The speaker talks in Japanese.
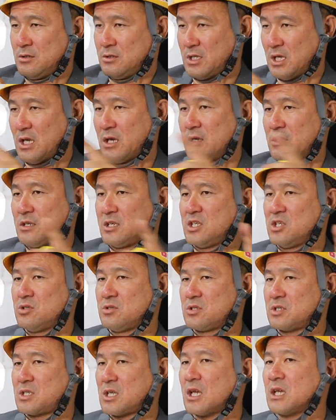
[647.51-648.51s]
ね技
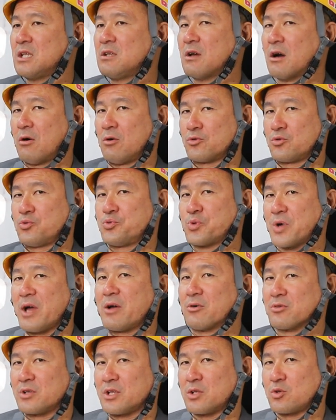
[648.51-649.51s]
術的には本当深
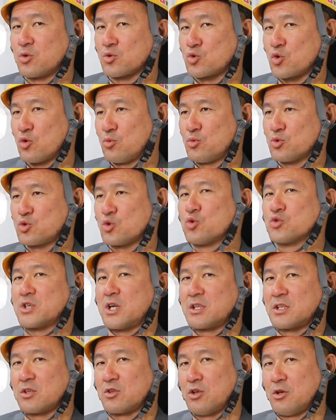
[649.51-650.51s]
いことで塗装もそう
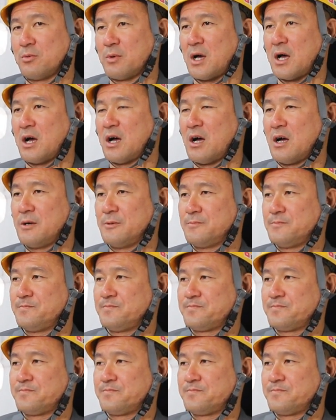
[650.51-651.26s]
じゃん例えば、